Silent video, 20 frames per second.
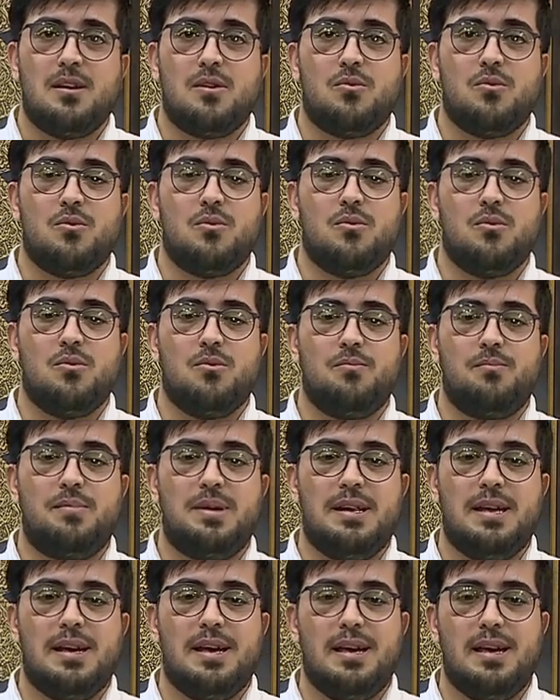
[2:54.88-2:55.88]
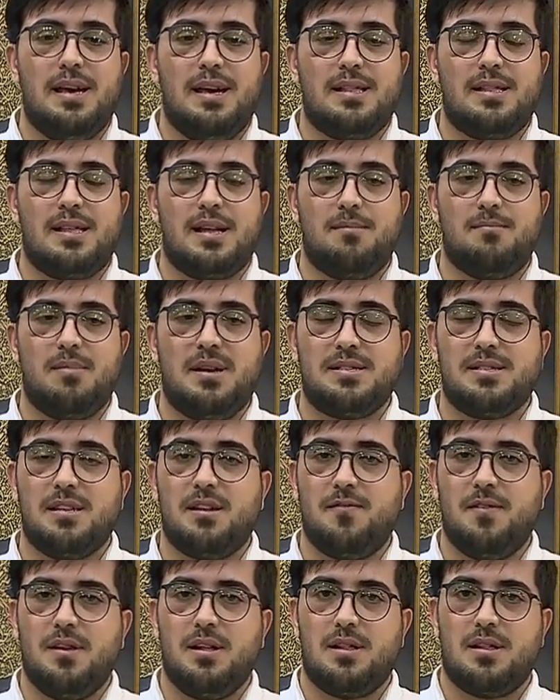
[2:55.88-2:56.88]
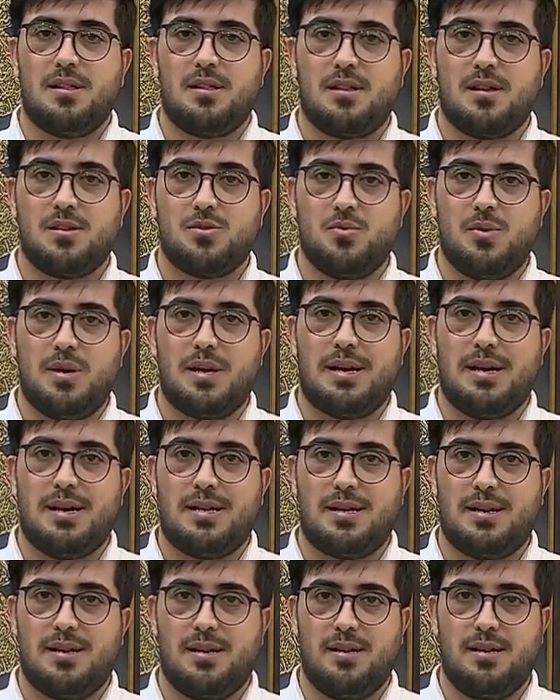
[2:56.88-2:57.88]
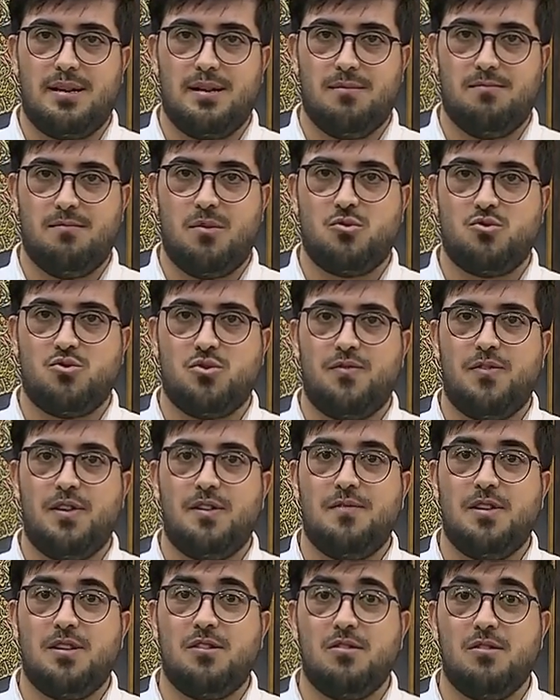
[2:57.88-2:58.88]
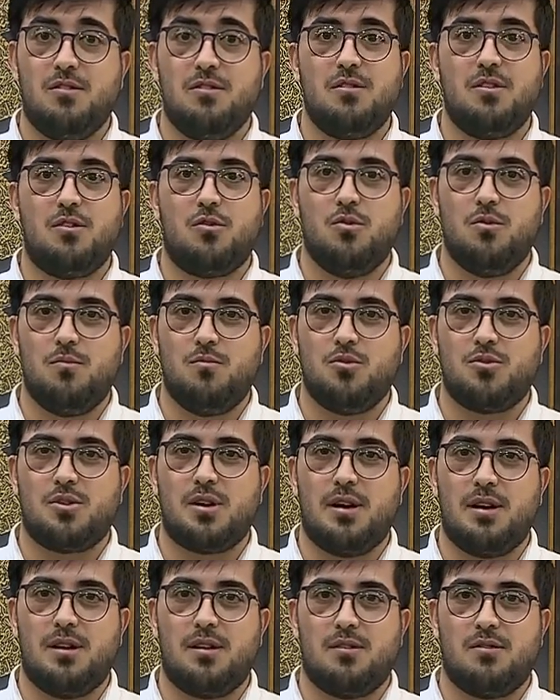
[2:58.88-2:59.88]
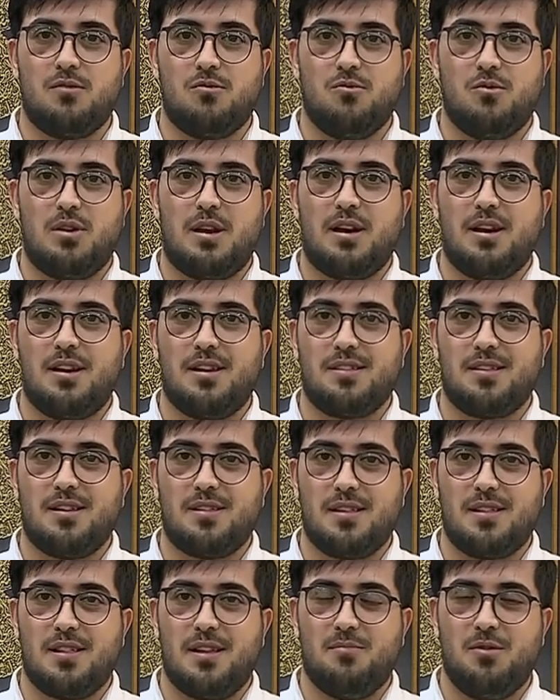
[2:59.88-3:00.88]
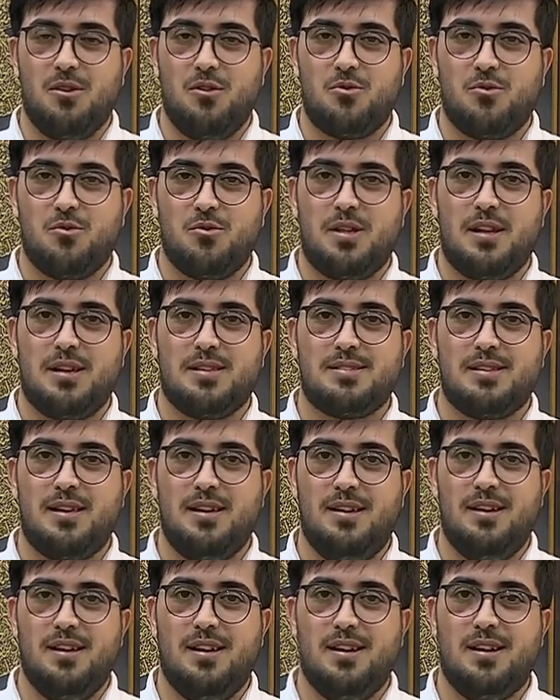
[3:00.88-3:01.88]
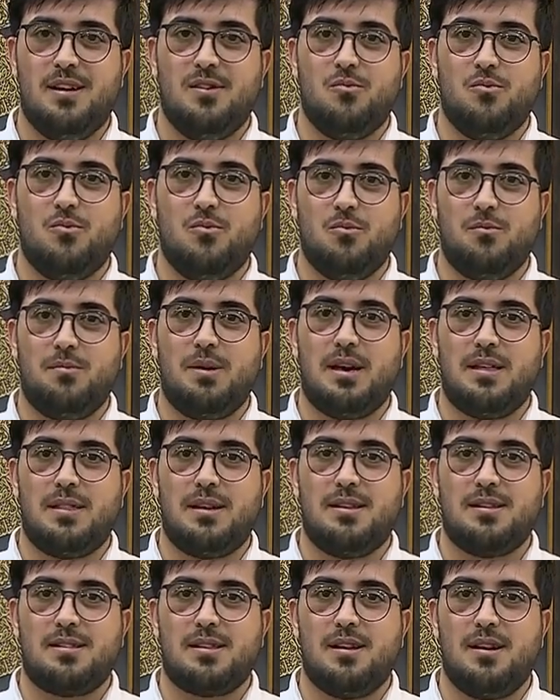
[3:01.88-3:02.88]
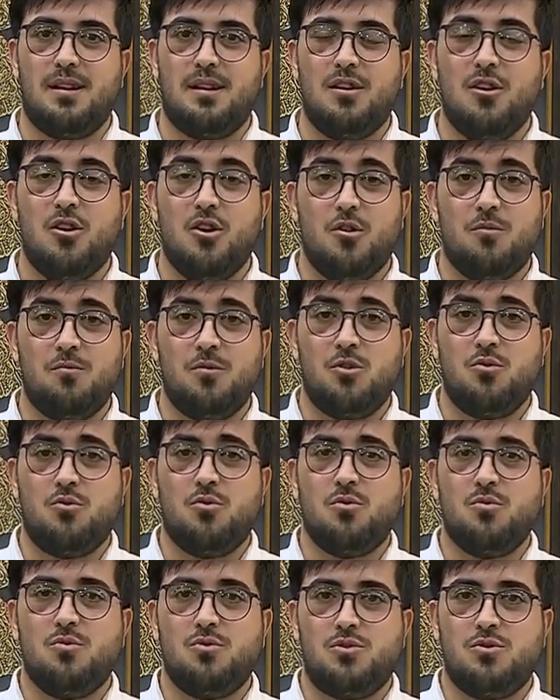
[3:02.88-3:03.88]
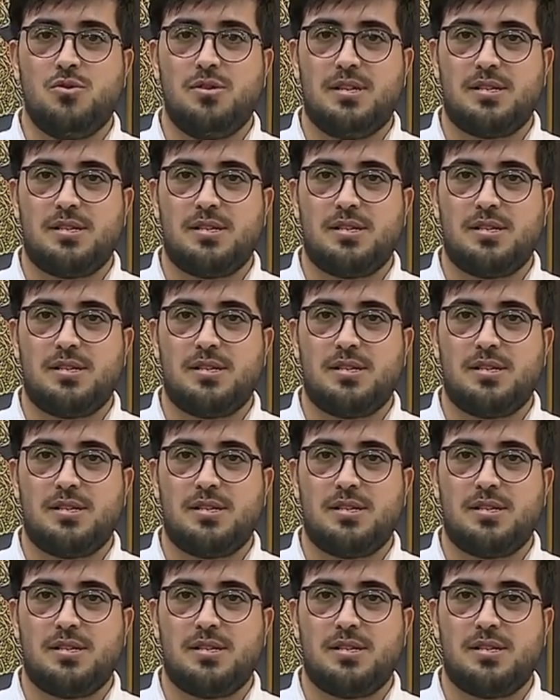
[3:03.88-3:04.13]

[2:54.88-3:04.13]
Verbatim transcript: وبالنهاية حتى لما يصير في التصوير هذا اللي موجود في الفيديو يكون متقن والخارطة تطلع بحدودها الصحيحة وبهذا الإتقان ومن دون وجود